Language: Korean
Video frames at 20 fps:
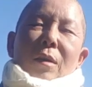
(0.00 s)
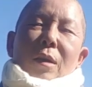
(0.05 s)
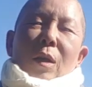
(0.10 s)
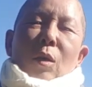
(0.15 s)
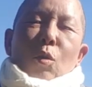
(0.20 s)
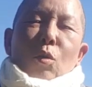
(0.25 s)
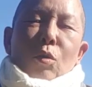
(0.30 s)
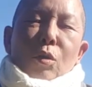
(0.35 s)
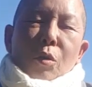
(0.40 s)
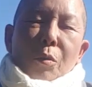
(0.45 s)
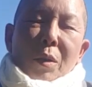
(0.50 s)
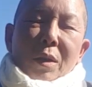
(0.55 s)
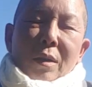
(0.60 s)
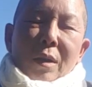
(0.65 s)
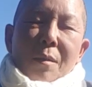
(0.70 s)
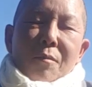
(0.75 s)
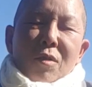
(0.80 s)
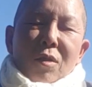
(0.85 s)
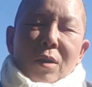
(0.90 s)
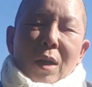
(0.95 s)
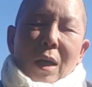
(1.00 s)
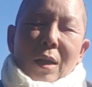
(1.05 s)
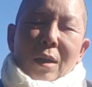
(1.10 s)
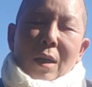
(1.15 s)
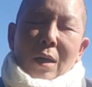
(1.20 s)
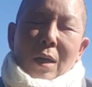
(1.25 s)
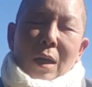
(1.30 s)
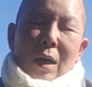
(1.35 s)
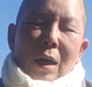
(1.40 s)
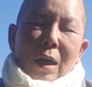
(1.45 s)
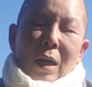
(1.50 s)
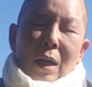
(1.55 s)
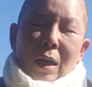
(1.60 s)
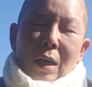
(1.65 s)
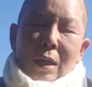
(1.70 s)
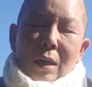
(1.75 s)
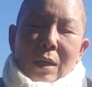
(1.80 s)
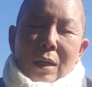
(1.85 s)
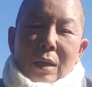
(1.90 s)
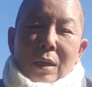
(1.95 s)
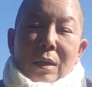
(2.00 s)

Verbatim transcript: 이렇게 오늘 요번에 참선을 하다가